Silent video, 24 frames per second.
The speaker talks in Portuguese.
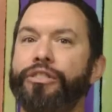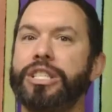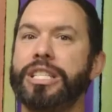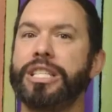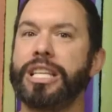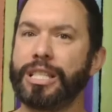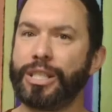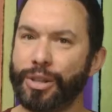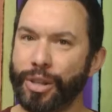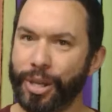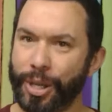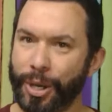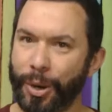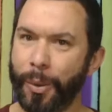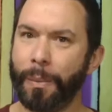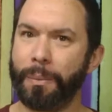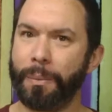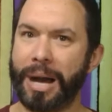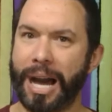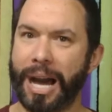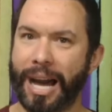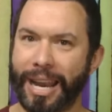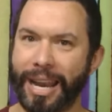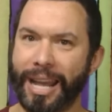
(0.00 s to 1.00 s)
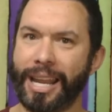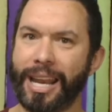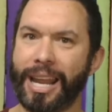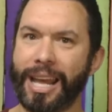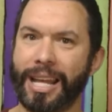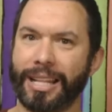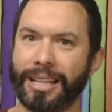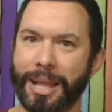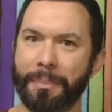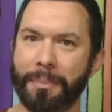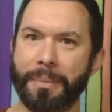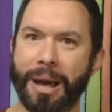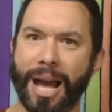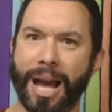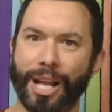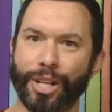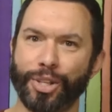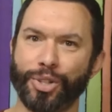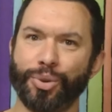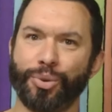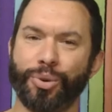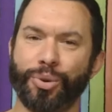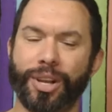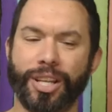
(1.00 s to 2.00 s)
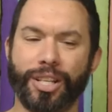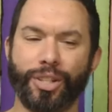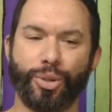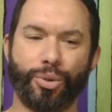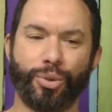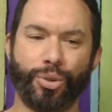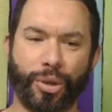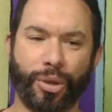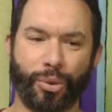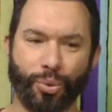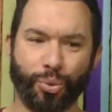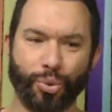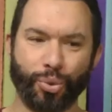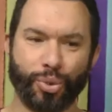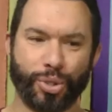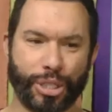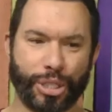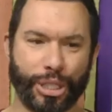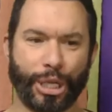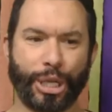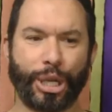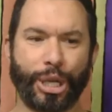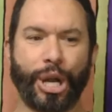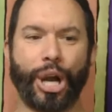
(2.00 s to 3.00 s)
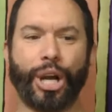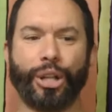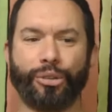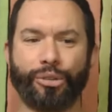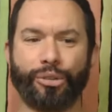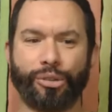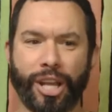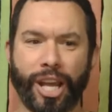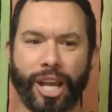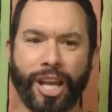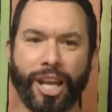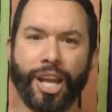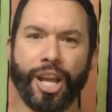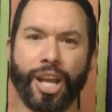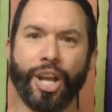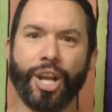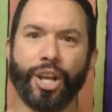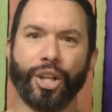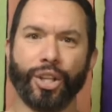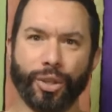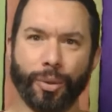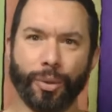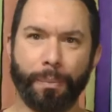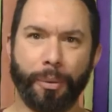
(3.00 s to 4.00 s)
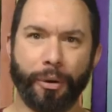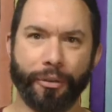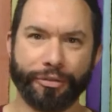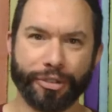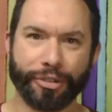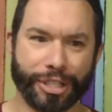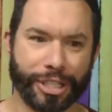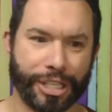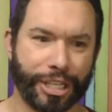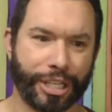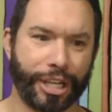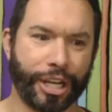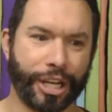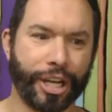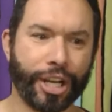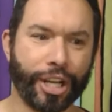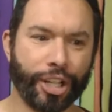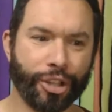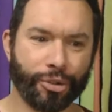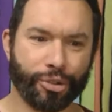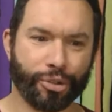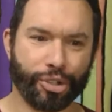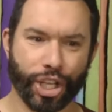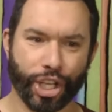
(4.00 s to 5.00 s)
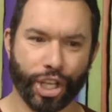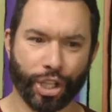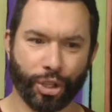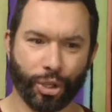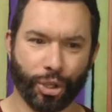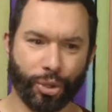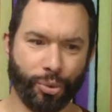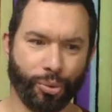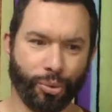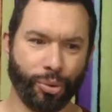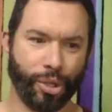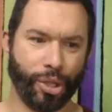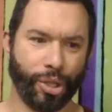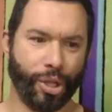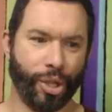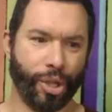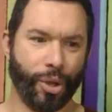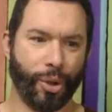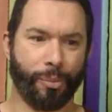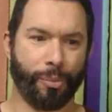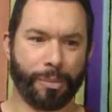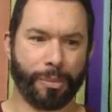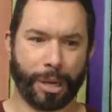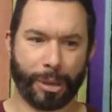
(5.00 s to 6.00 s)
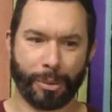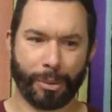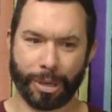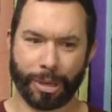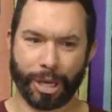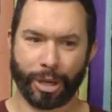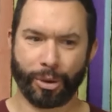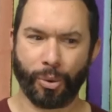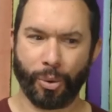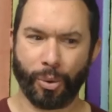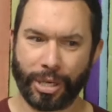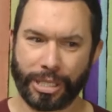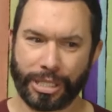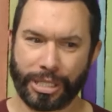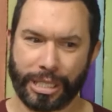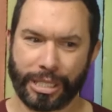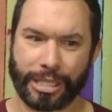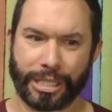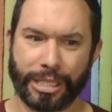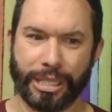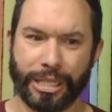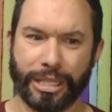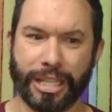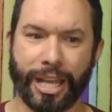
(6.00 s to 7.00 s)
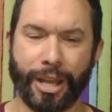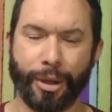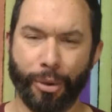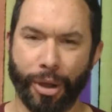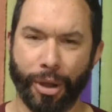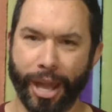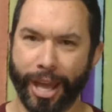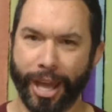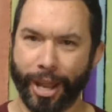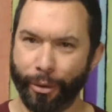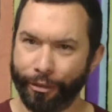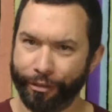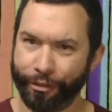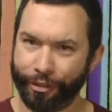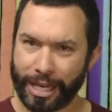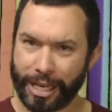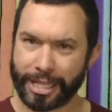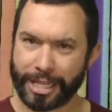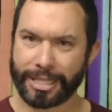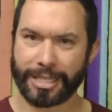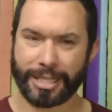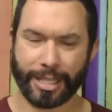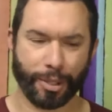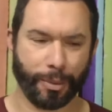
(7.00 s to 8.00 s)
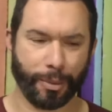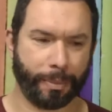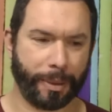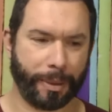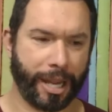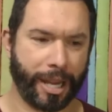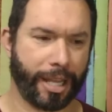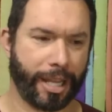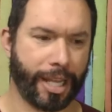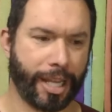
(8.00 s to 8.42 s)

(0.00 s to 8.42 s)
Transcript: Vocês viram, o bar era temático aí do, do, do cigano, né? Do povo cigano, tinha todo uma, uma coisa assim, né? Era oferecido para